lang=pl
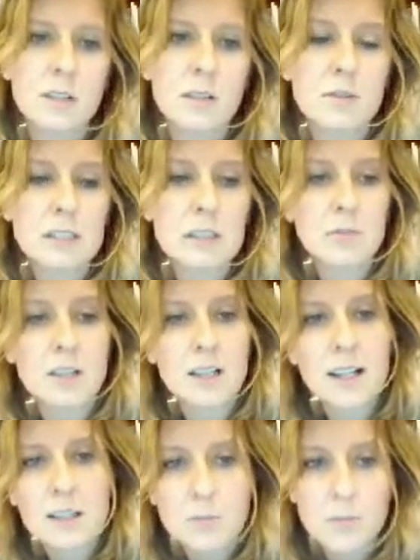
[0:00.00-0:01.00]
jakimś takim
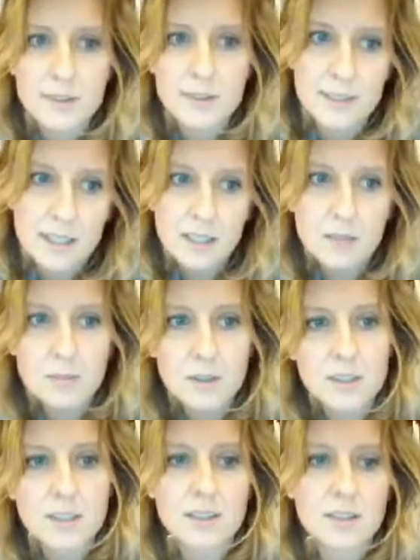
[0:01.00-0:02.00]
nielegalnym
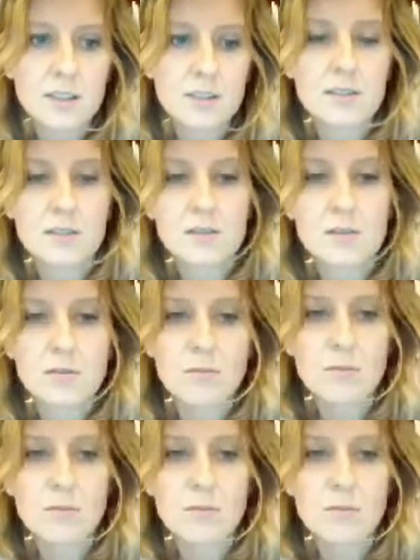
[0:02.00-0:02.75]
procederem gdzieś e,